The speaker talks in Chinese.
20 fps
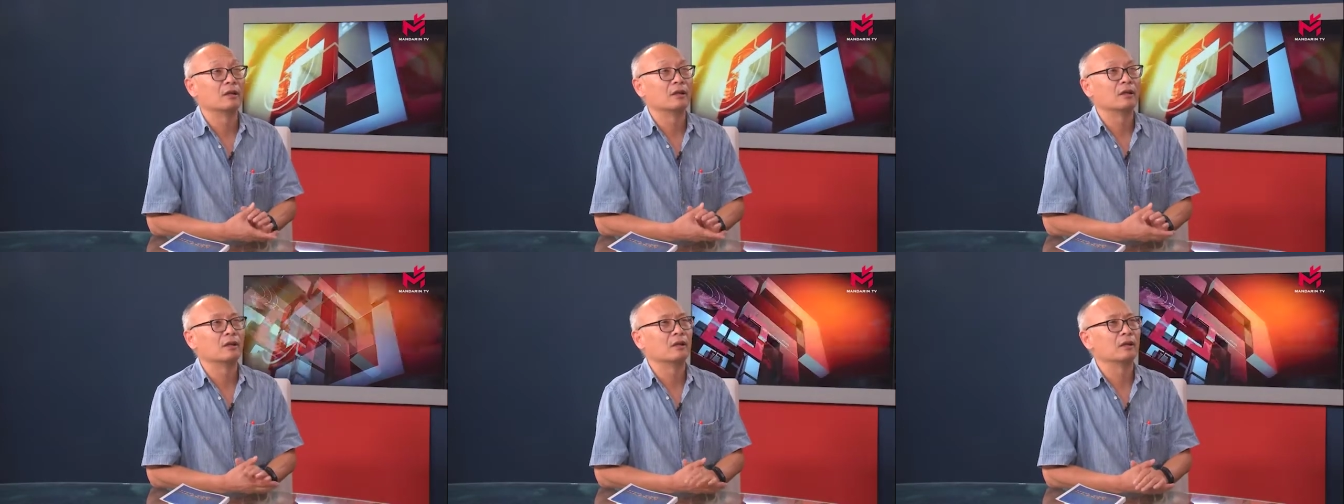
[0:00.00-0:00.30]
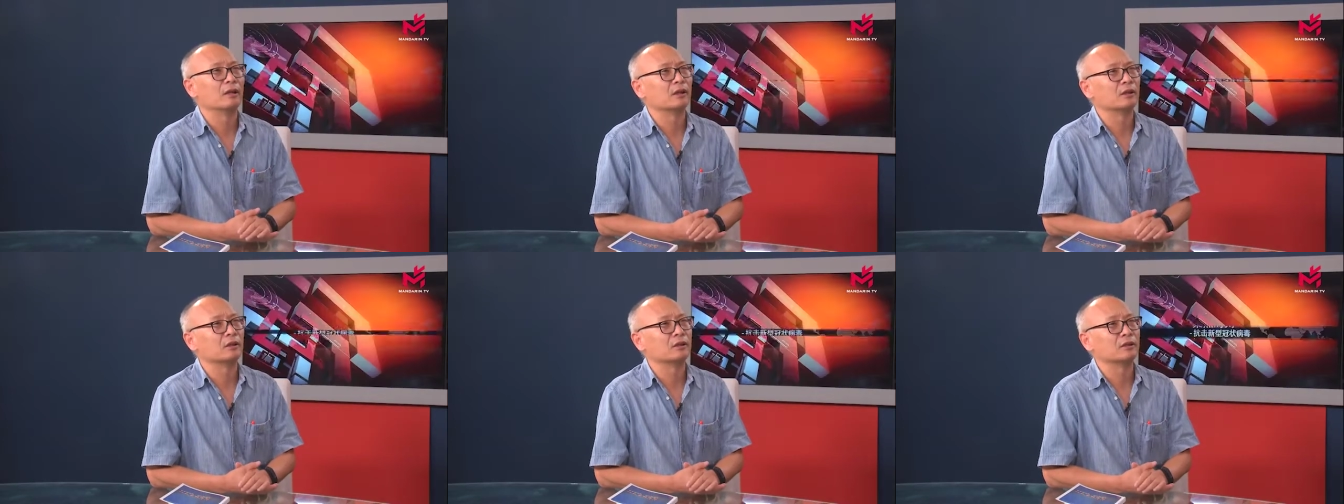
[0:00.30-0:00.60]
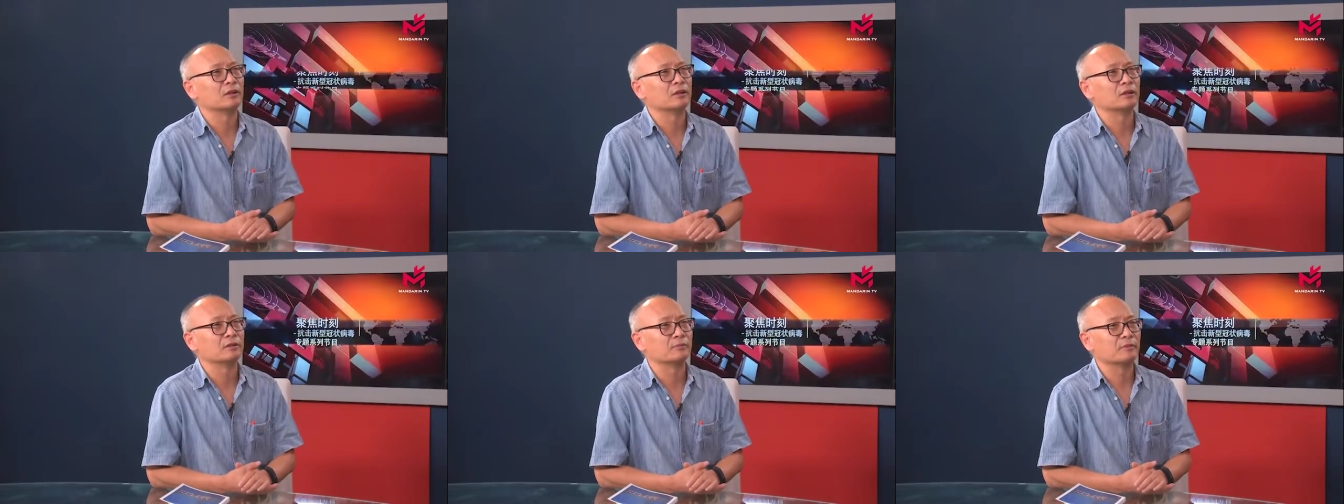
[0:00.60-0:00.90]
呃
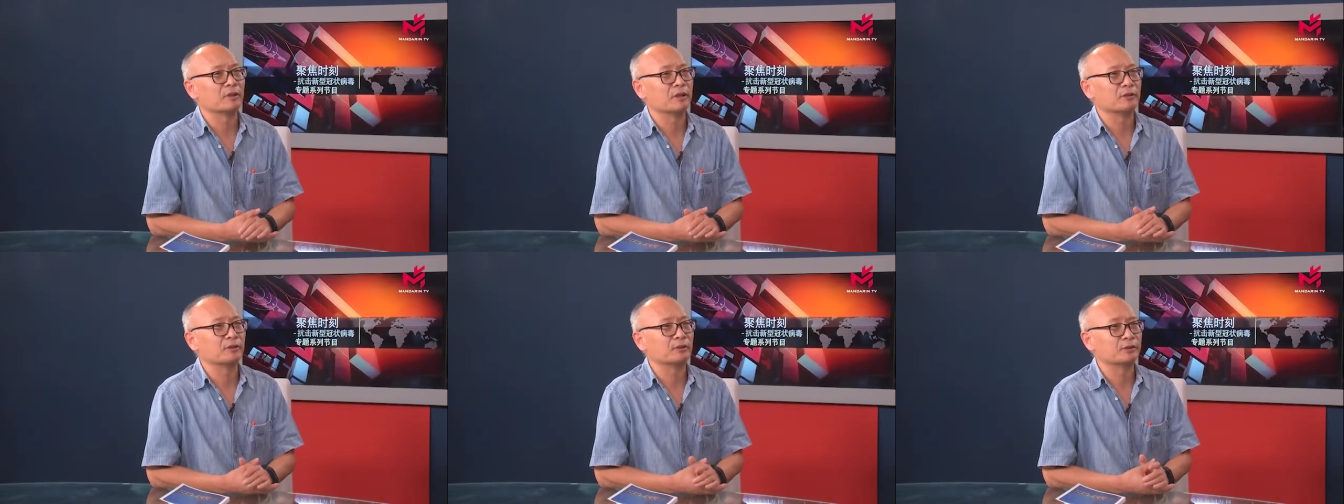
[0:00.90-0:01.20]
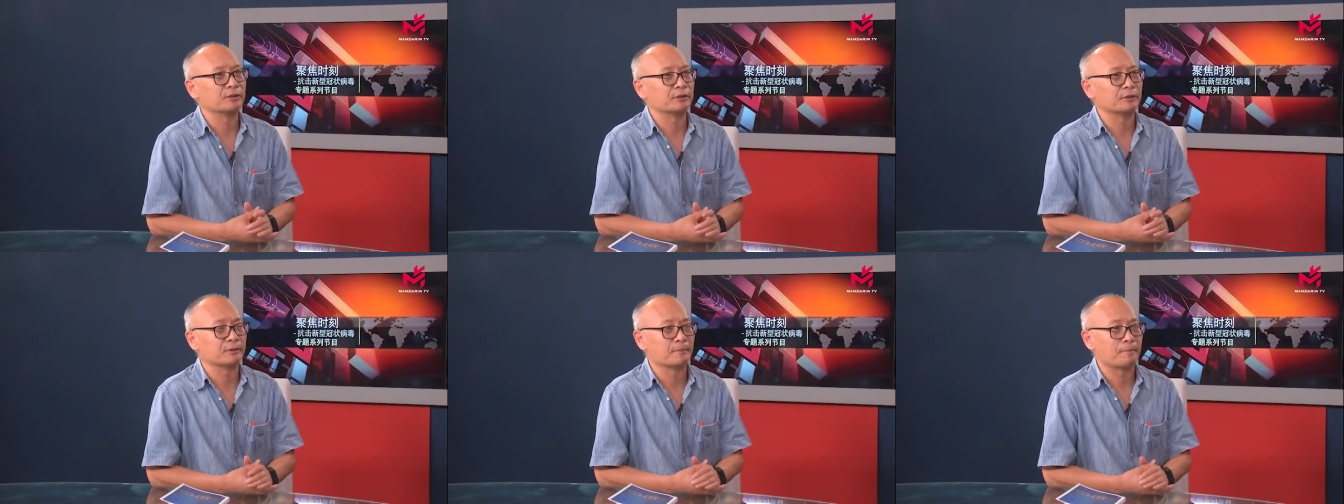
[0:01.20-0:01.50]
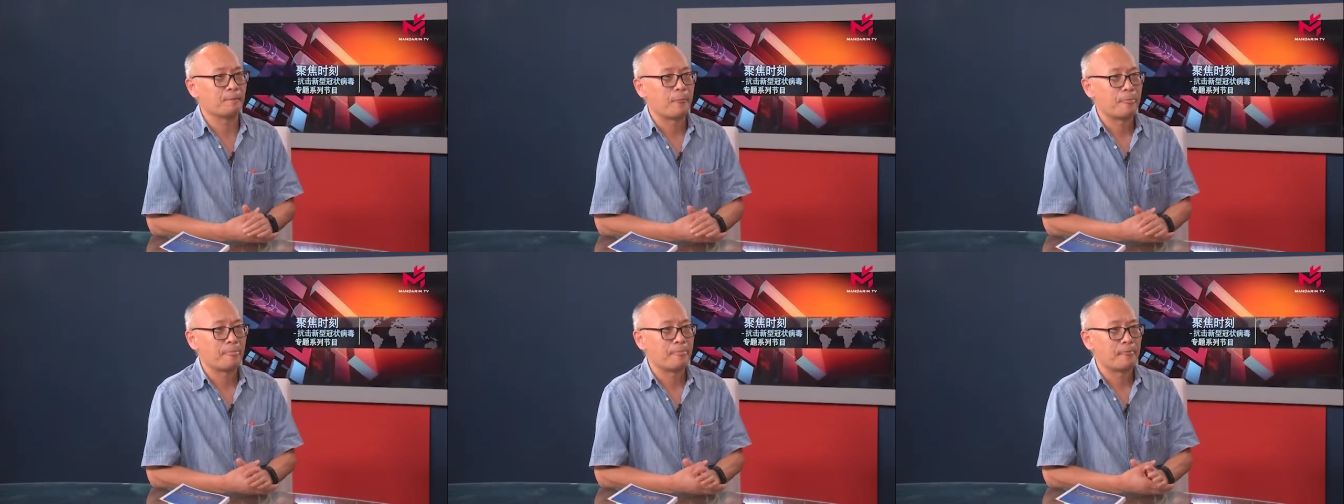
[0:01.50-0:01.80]
那什么就是。
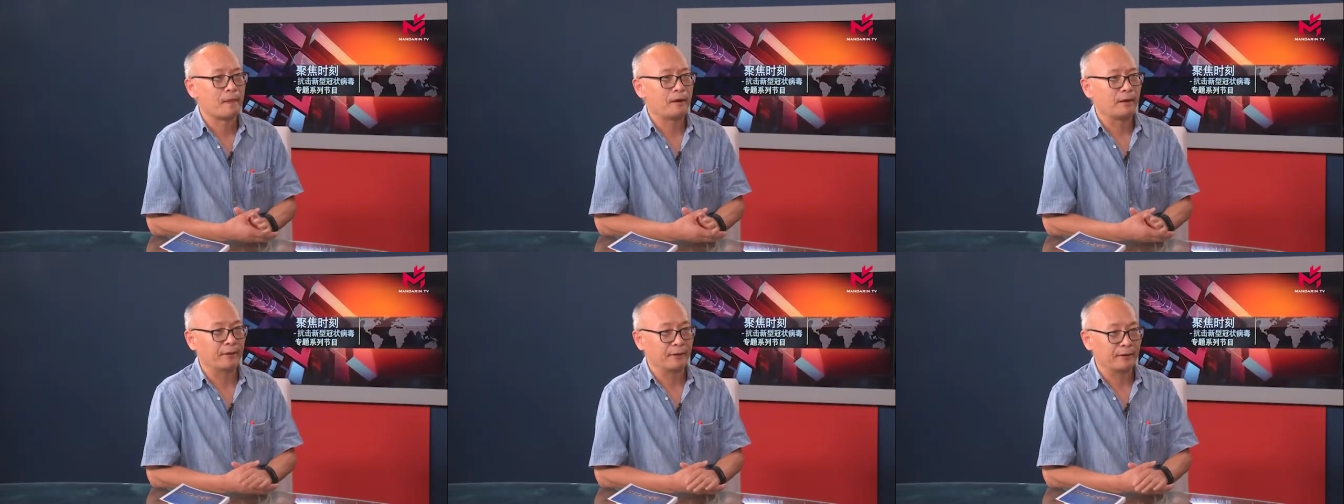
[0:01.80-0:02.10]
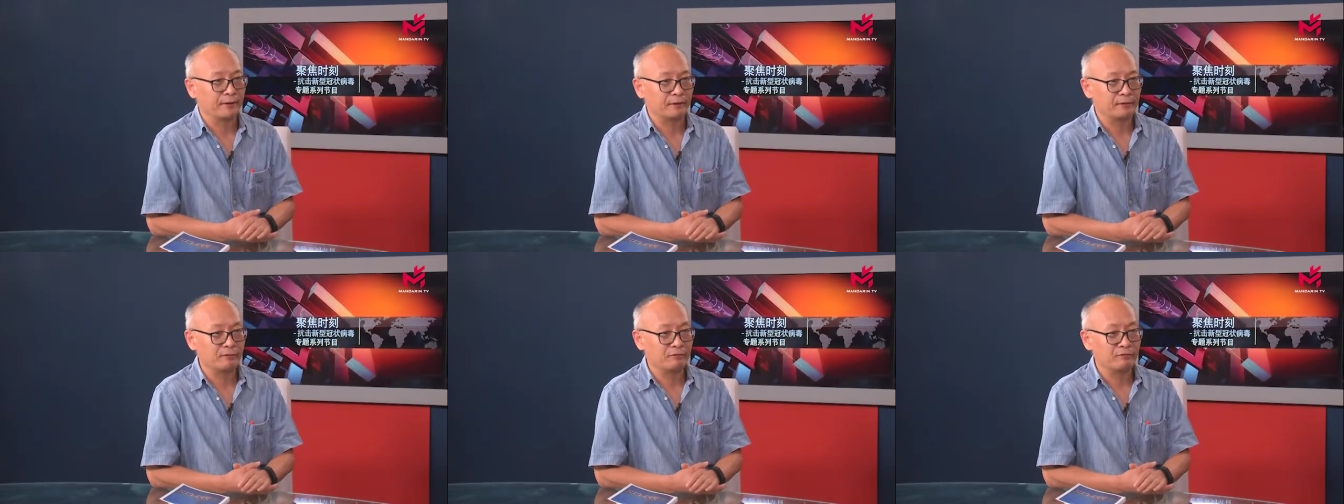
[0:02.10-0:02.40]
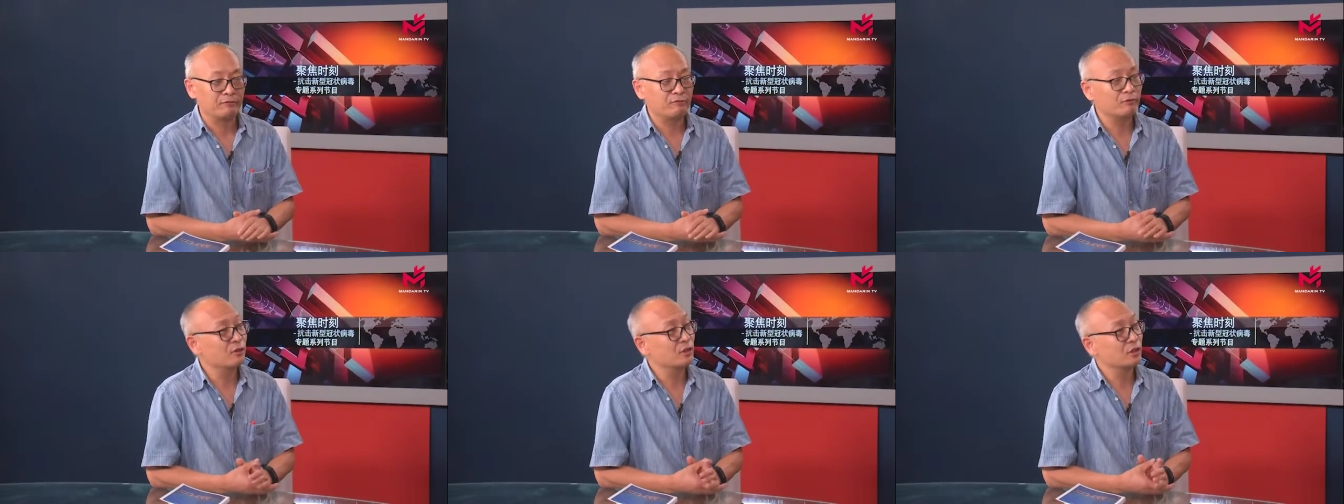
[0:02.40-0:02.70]
呃，
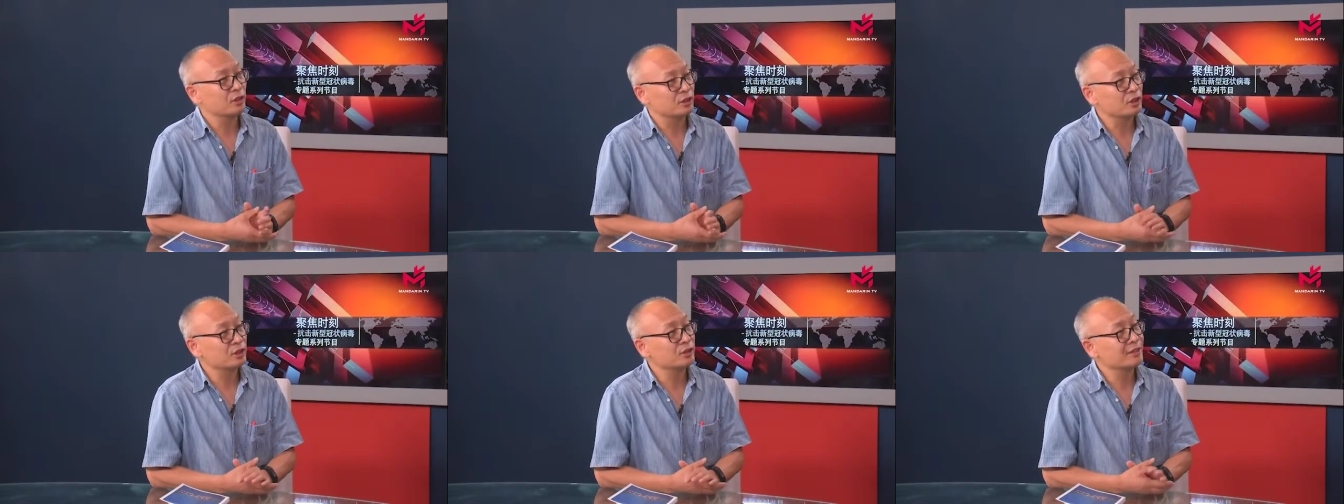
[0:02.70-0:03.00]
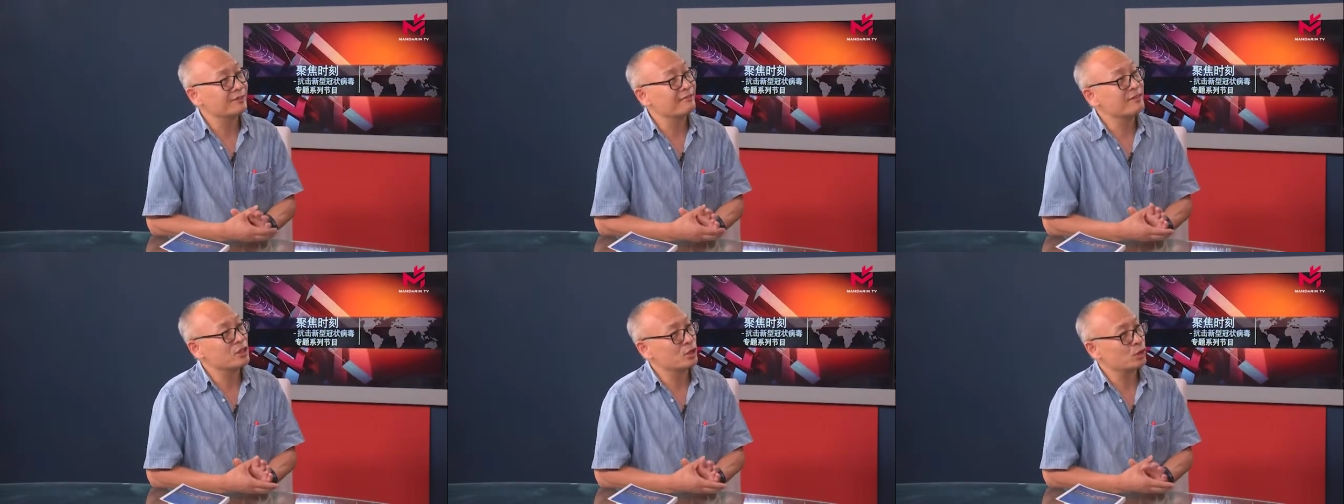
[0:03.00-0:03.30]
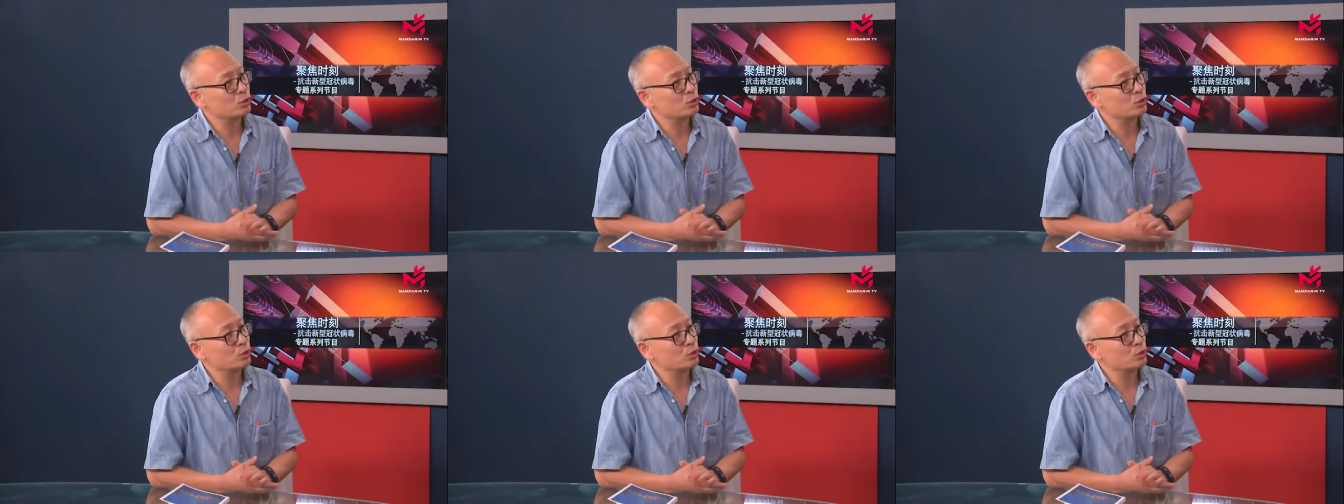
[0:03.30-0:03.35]
呃，世界卫生